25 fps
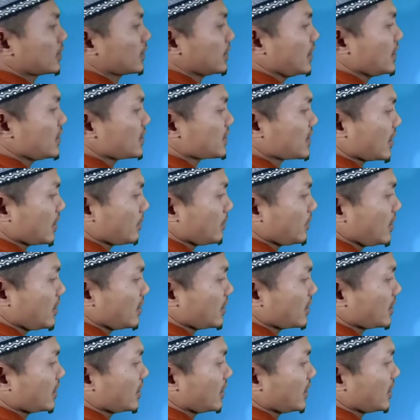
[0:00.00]
Isim
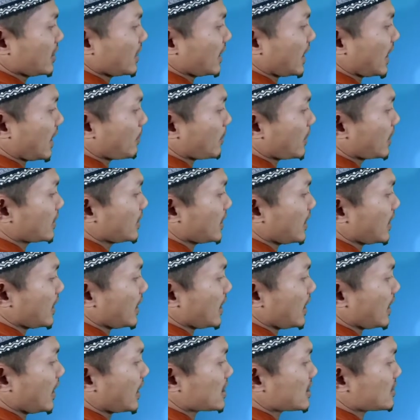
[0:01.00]
ini namanya
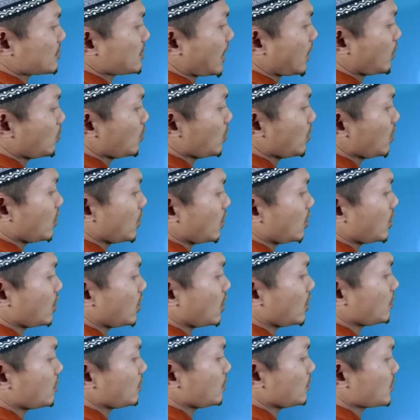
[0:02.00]
Asmaul
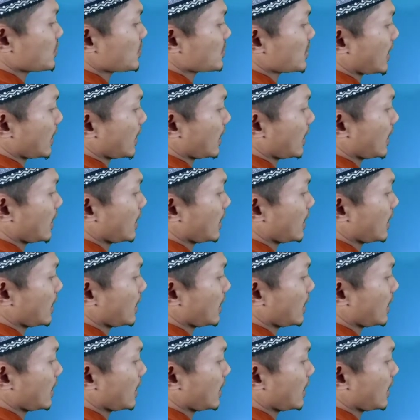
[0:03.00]
Khomsah